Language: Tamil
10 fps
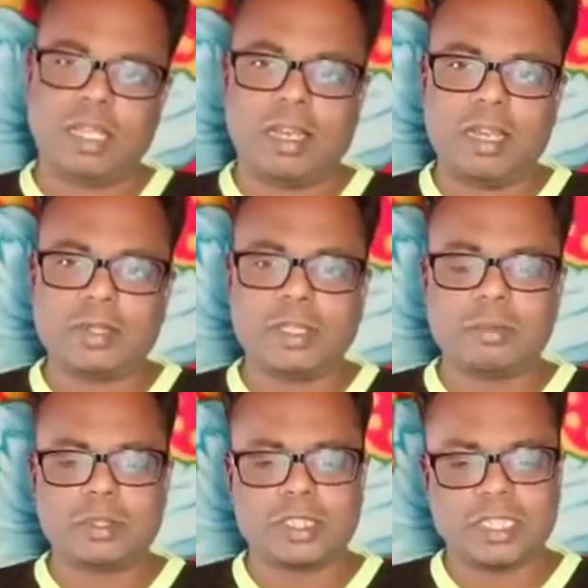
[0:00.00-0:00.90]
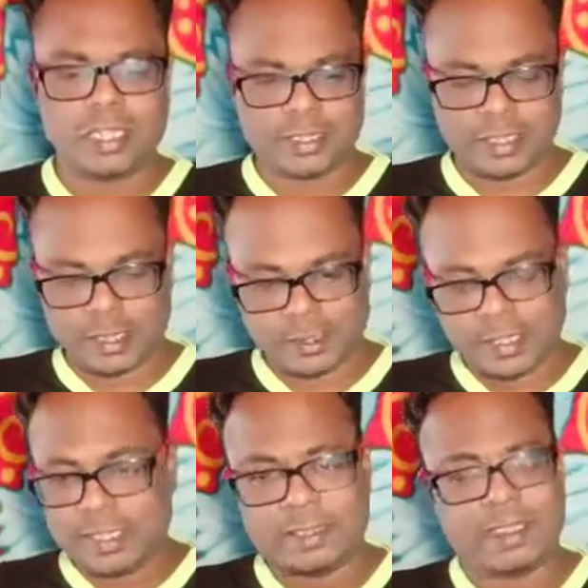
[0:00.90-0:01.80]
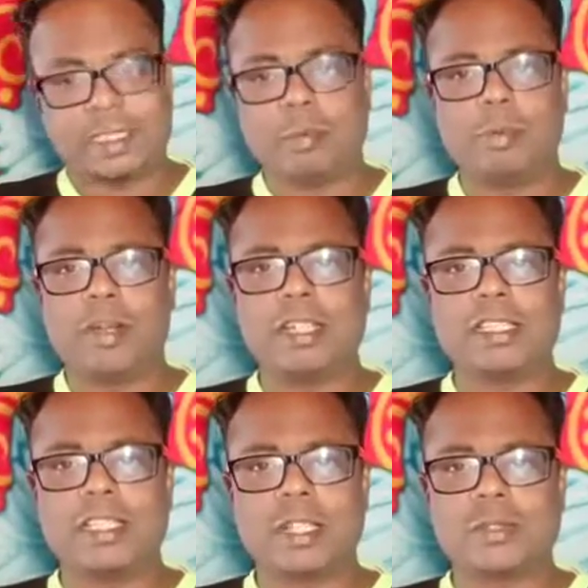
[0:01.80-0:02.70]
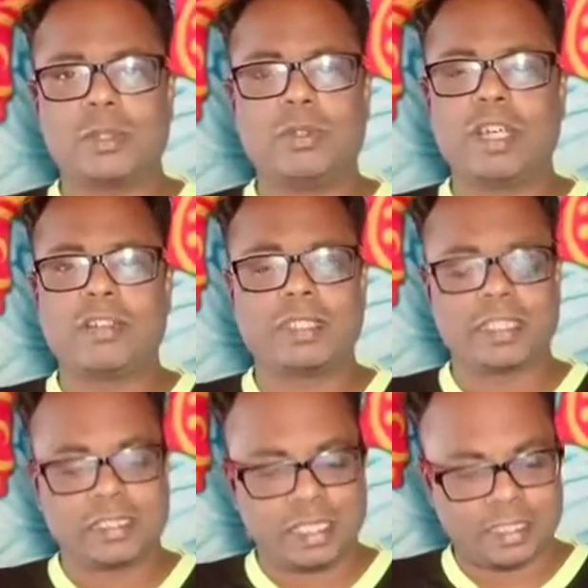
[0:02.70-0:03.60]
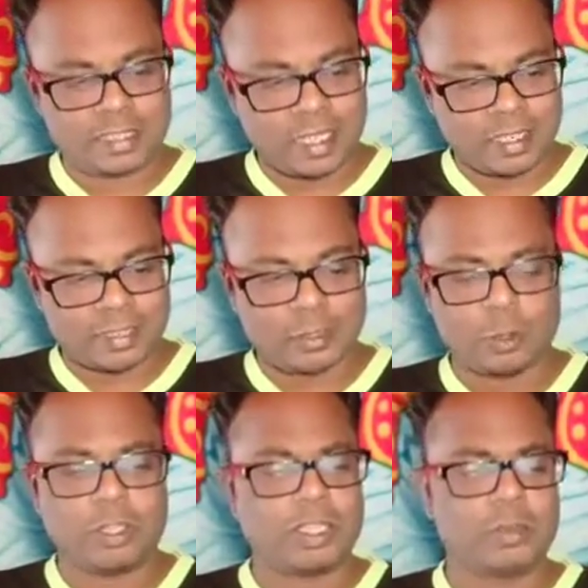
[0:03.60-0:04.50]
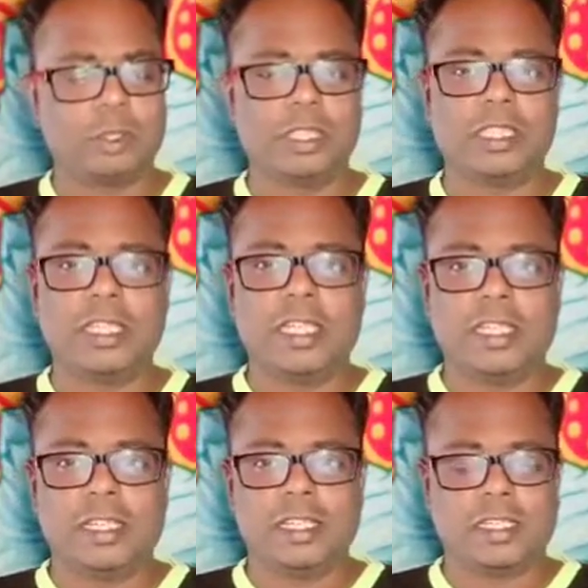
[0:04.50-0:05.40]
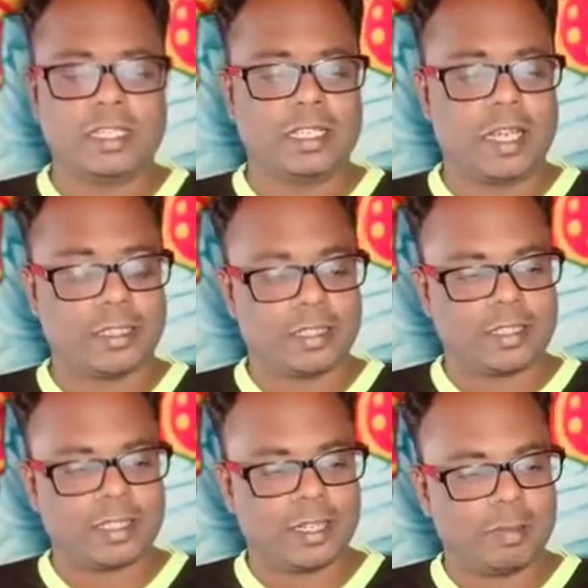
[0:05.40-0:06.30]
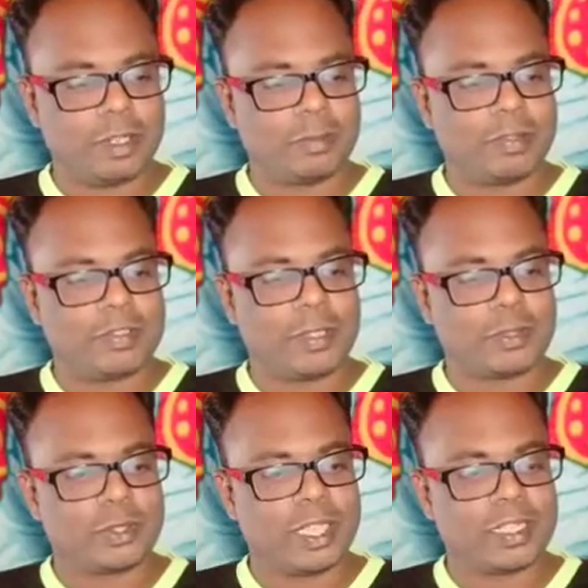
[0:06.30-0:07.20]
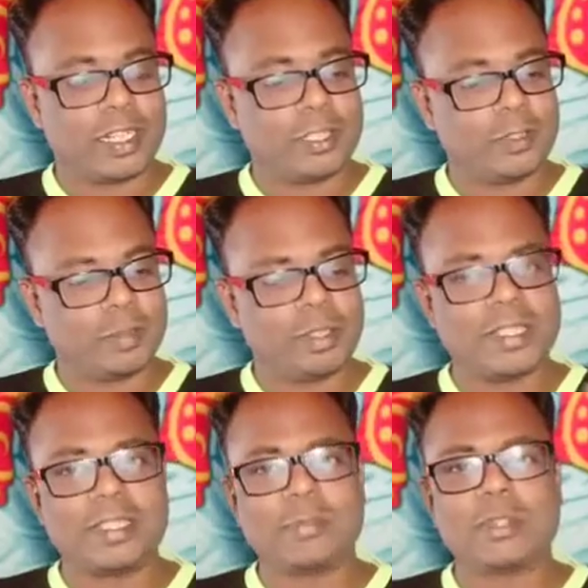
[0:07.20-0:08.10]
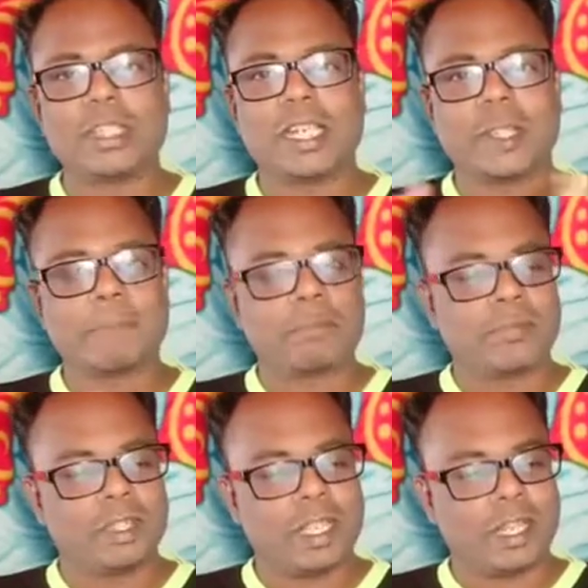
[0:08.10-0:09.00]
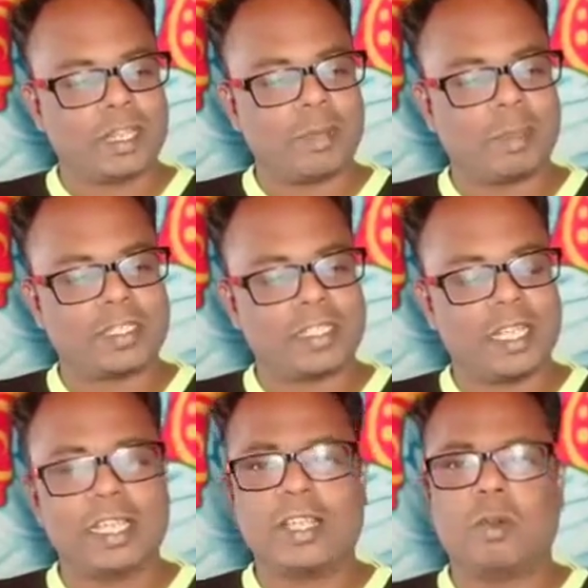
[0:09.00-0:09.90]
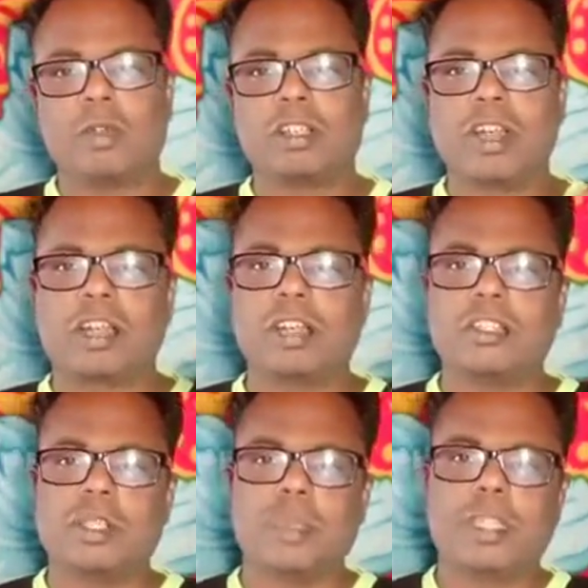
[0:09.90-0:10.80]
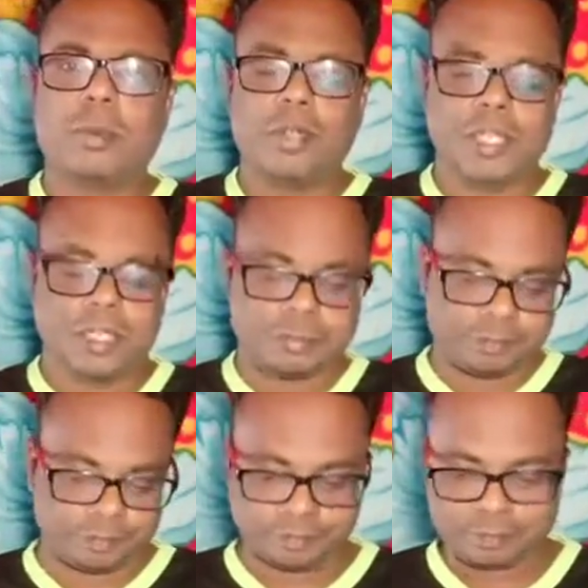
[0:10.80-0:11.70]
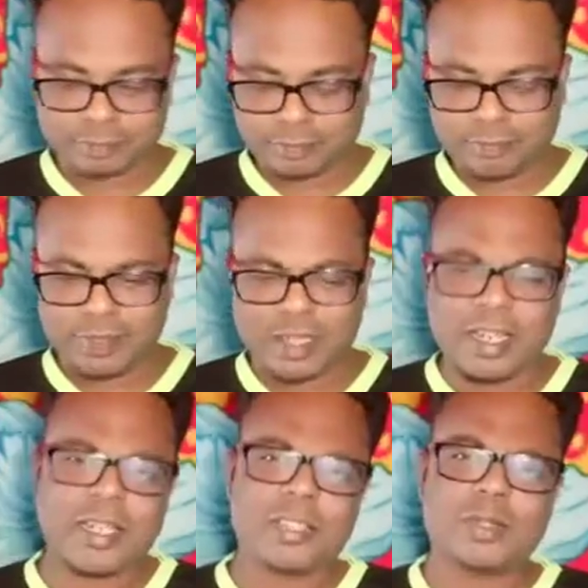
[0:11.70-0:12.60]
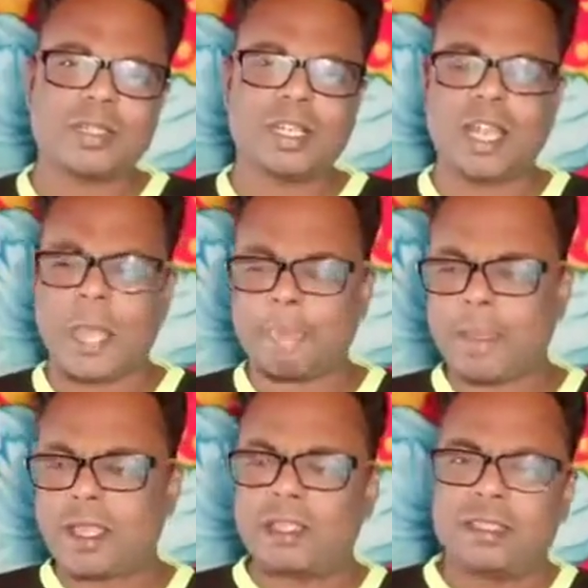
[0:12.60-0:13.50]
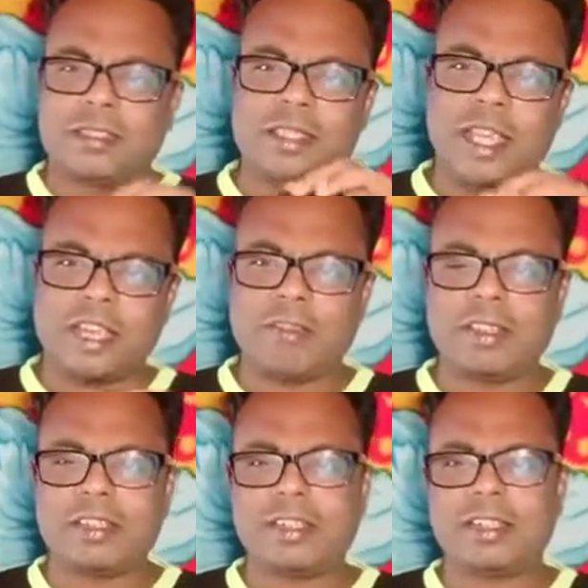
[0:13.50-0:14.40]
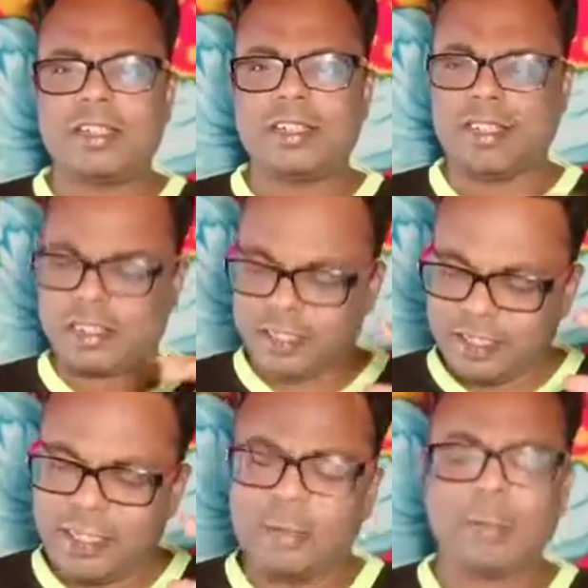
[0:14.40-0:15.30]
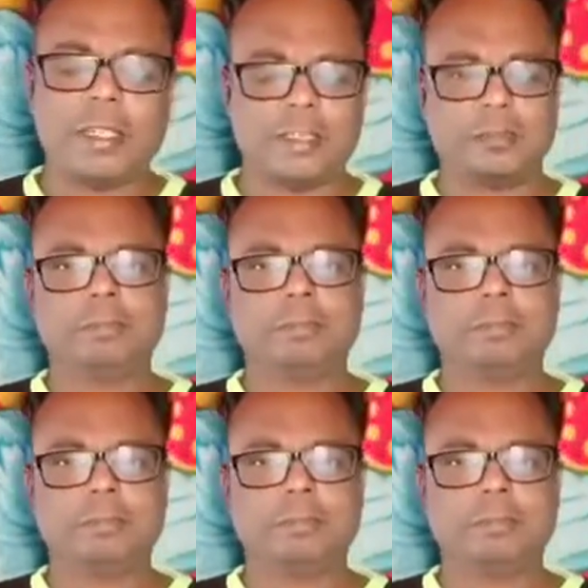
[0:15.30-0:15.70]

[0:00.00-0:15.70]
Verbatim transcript: எல்லாம் சொல்லி முடிச்சுட்டு கடைசியில் சரி இப்போவாது ஏதாவது சொல்லுவார் வசனத்துலேருந்து நான் காத்து கொண்டு இருக்கும்போது எனக்கு அதிர்ச்சிகரமான ஒரு விஷயம் அவர் சொன்னார் நான் இதோட மெசேஜை முடிச்சுக்கிறேன் நான் நிறையா பேசலை உங்களுக்காக நான் ஜெபிக்க போகிறேன் நான் என்ன சொல்கிறேன்னா சி அங்கே வந்திருக்கிற நிறையா பேர்